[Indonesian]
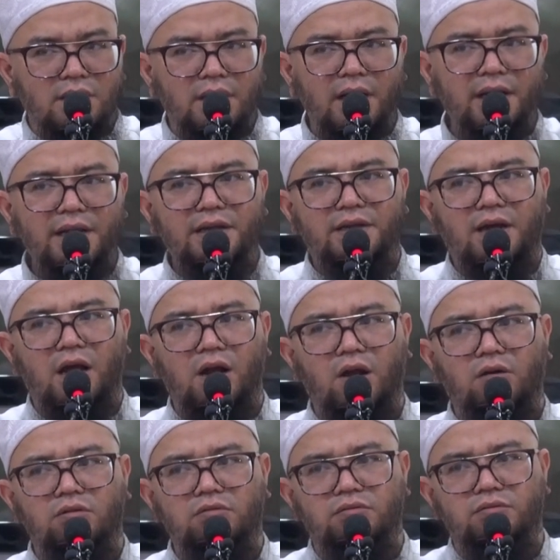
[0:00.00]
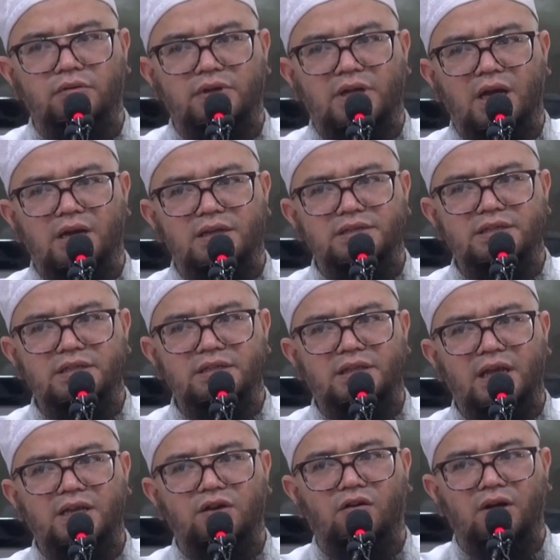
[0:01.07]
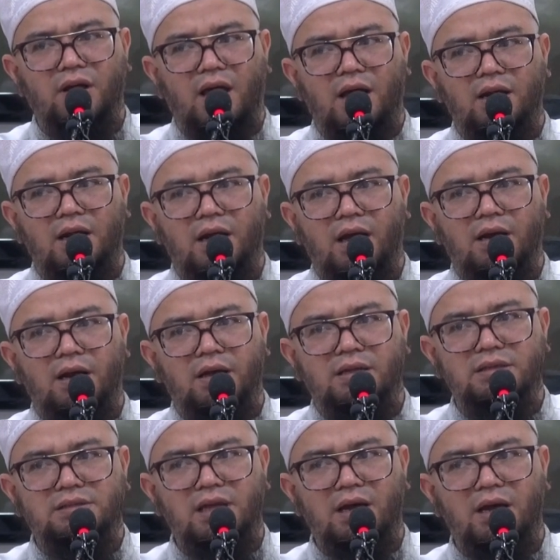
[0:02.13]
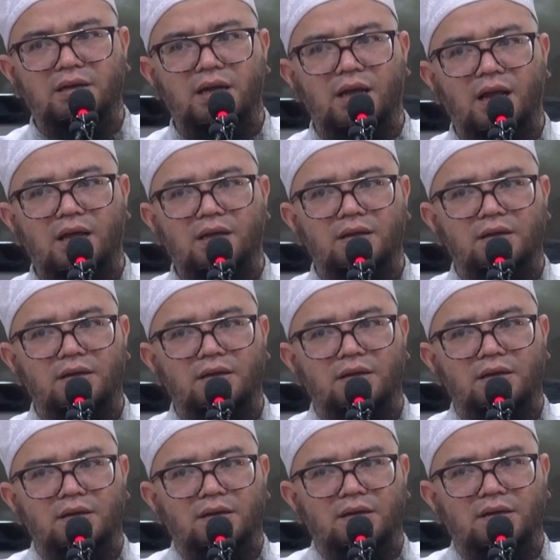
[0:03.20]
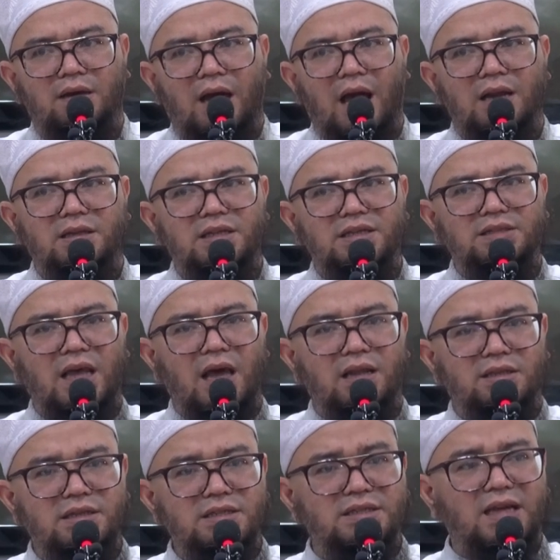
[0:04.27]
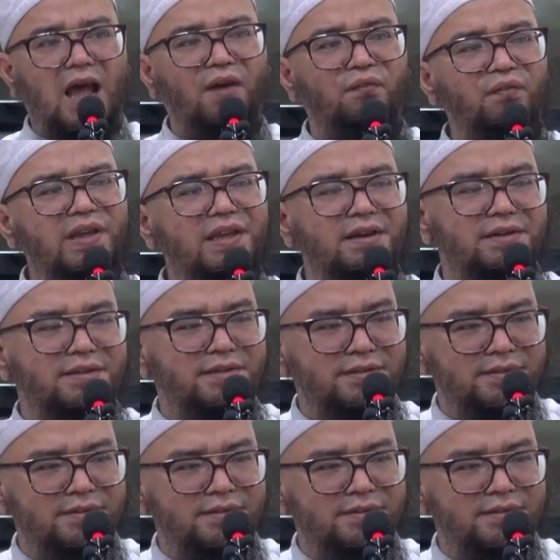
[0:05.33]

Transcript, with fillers: Ngeri kalau yang dicintai oleh anak-anak kita adalah artis-artis kafir.